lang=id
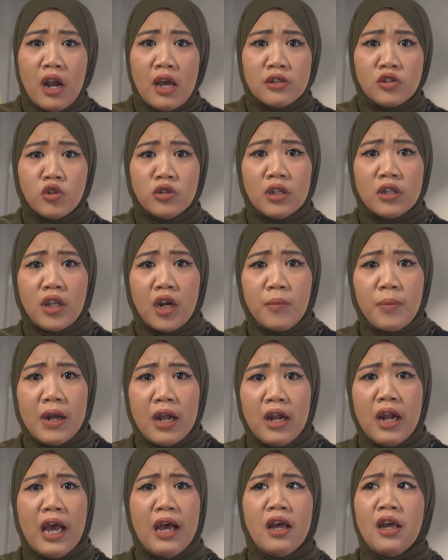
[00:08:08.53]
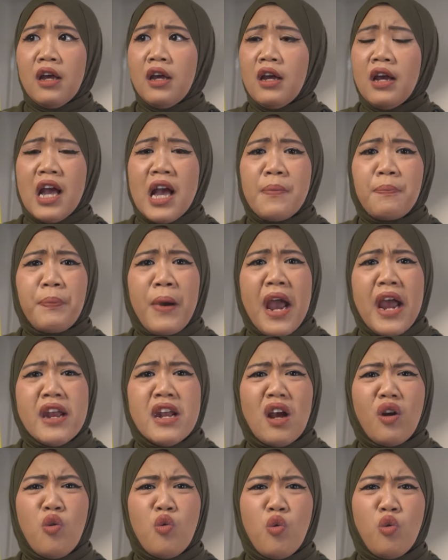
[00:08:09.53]
Langsung Citra bilang lah
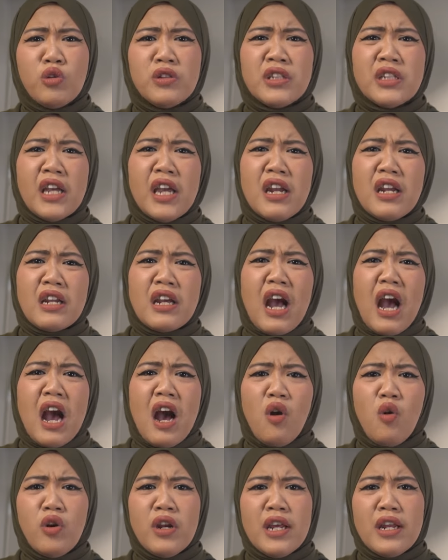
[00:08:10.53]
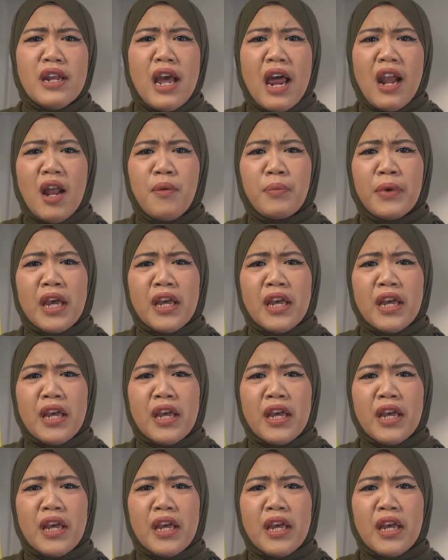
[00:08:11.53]
Ngapain aku ngunciin kau di dalam